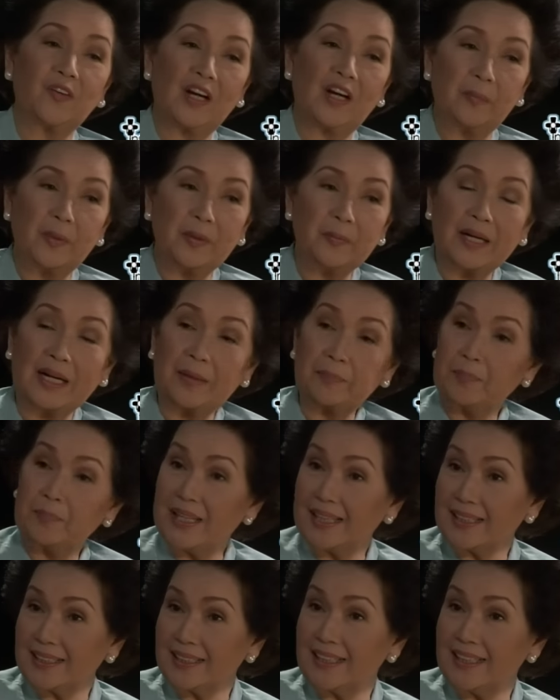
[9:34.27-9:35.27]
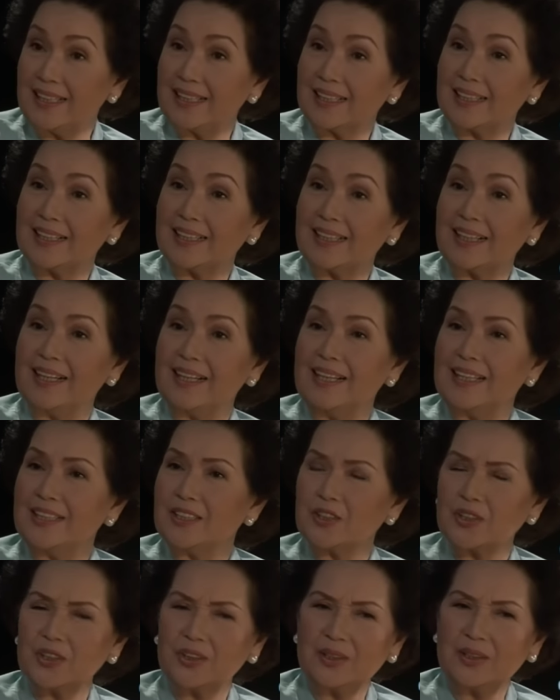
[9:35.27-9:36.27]
Meron kami mga picnic.
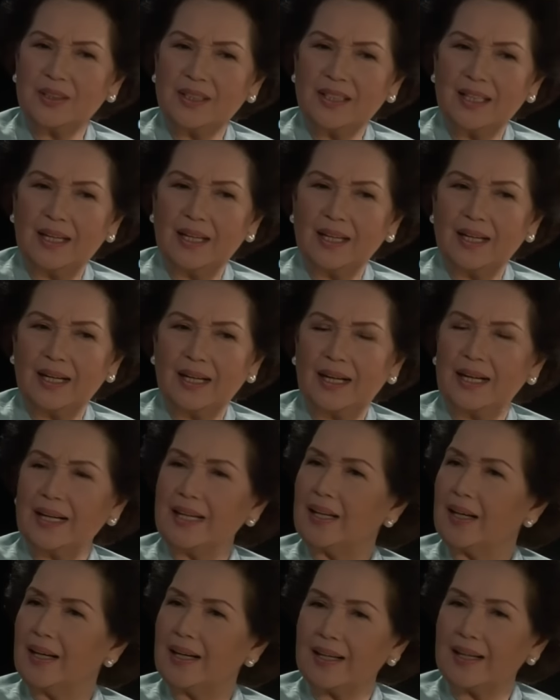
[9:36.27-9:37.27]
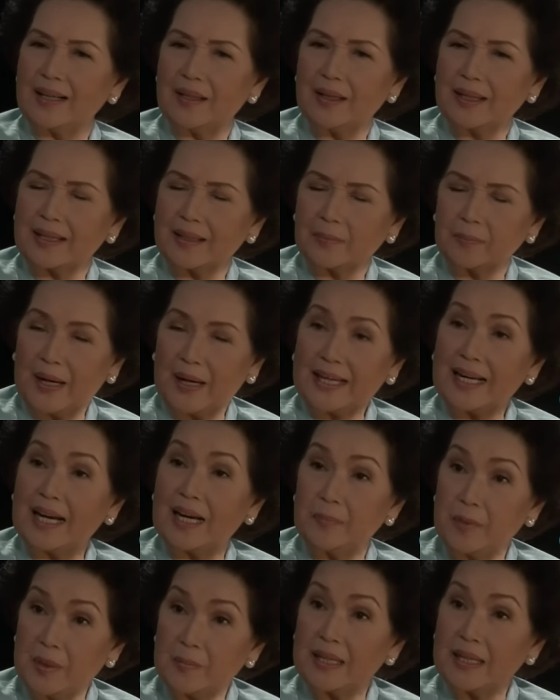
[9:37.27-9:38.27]
So,
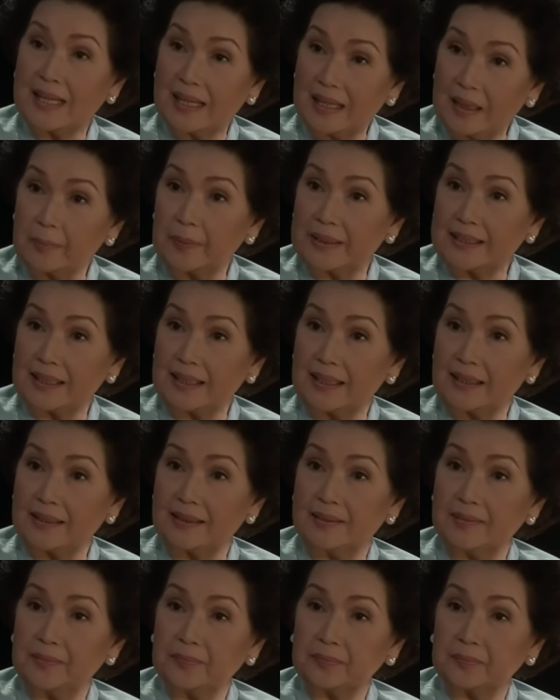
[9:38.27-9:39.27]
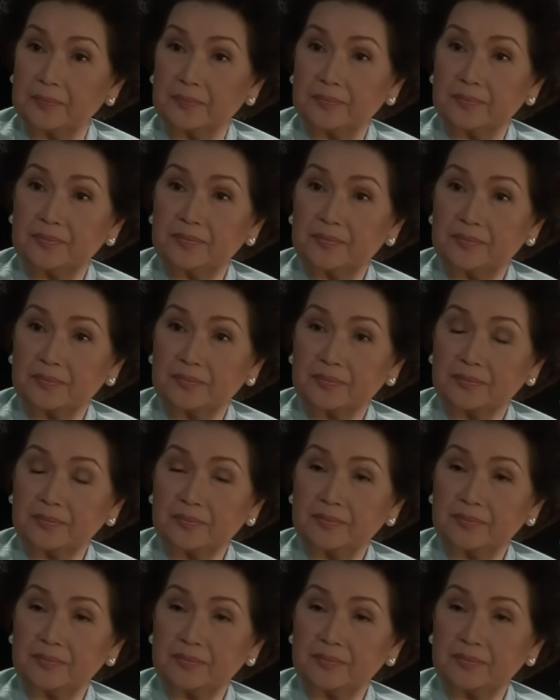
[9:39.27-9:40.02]
para kami magkakapatid. Okay. So sila Doc